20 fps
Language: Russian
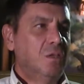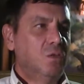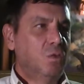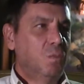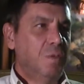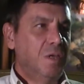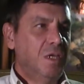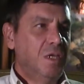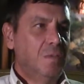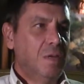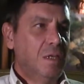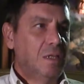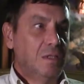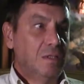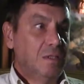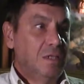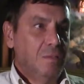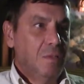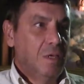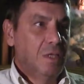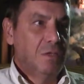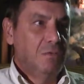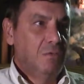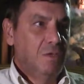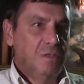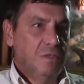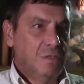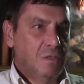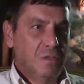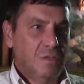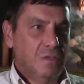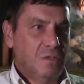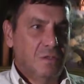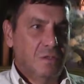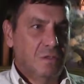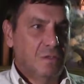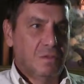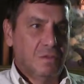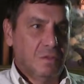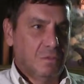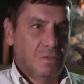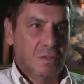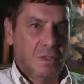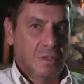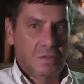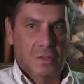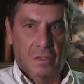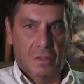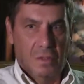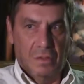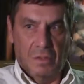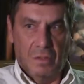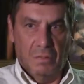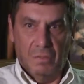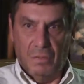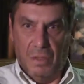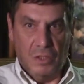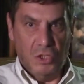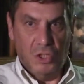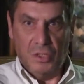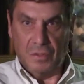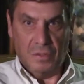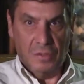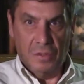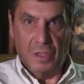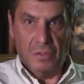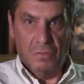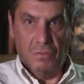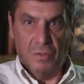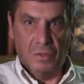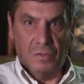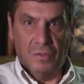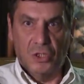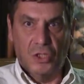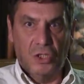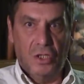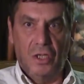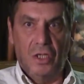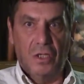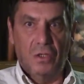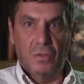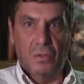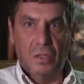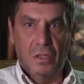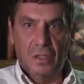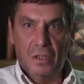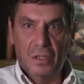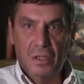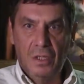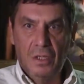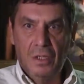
то принимать на себя ответственность, там, сказать, -то, там, а сейчас, кстати, вот, к сожалению, да,